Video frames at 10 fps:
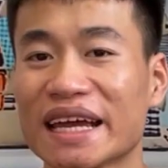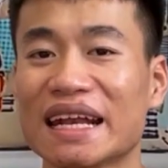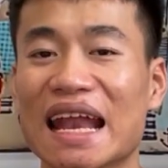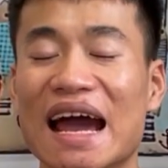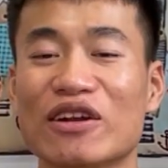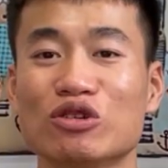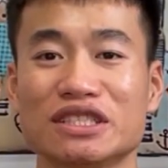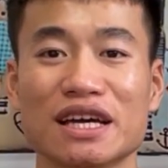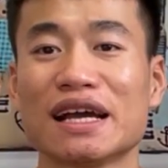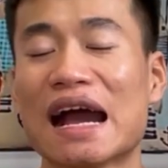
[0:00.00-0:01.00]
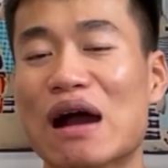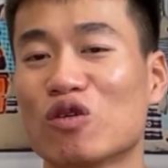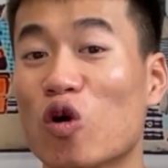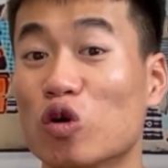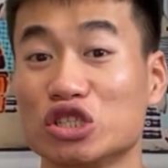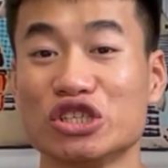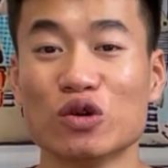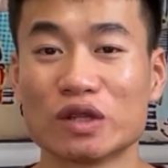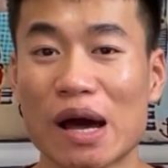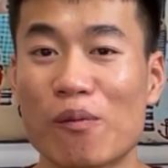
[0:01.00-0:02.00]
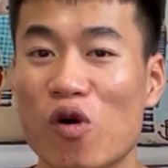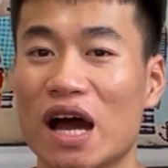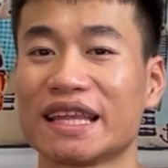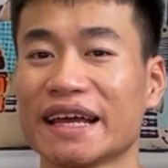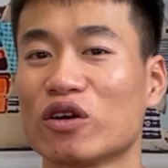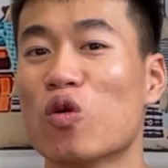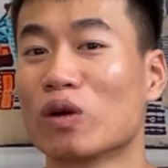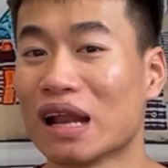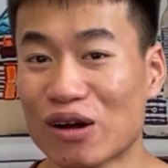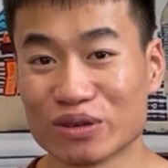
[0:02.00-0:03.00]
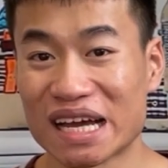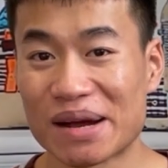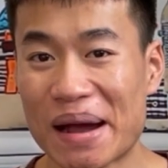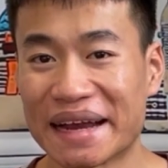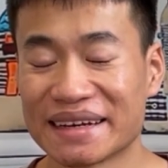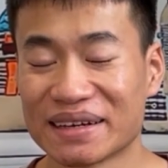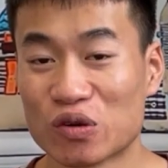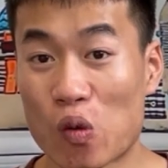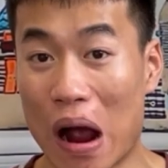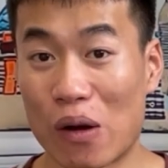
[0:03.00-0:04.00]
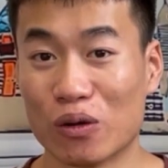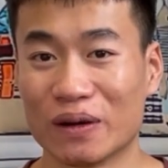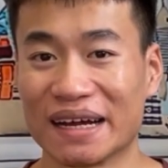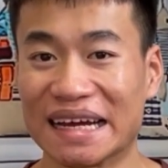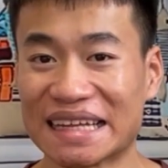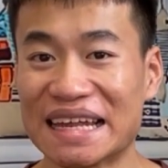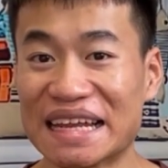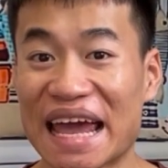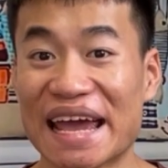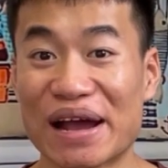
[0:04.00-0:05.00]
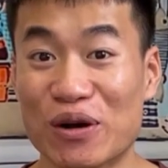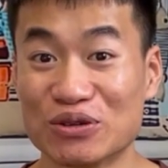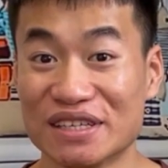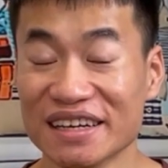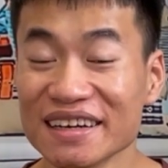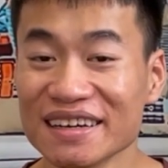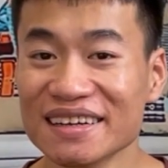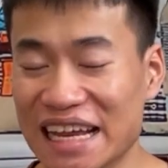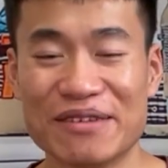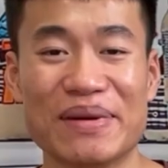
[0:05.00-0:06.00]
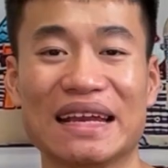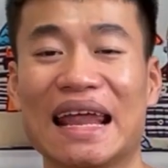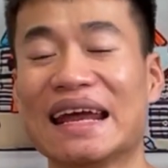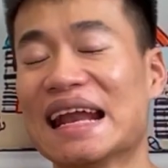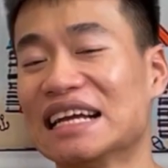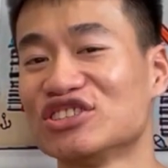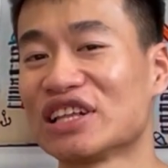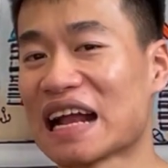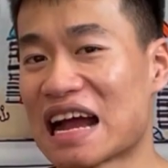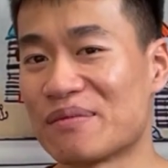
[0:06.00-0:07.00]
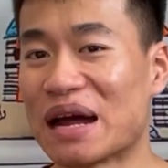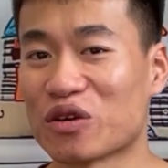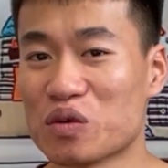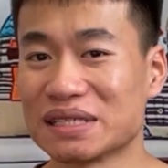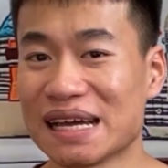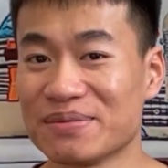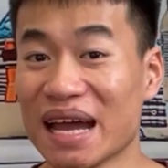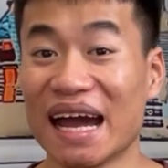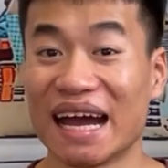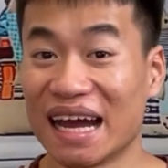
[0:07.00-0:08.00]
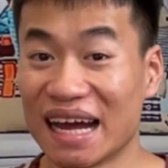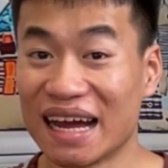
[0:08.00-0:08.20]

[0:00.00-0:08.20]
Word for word: tên là đồ chơi khảo cổ siêu tầm hóa thạch khủng long nha các bạn wow cái tên nghe ngầu dữ để mình lấy ra cho tất cả các bạn cùng xem nhá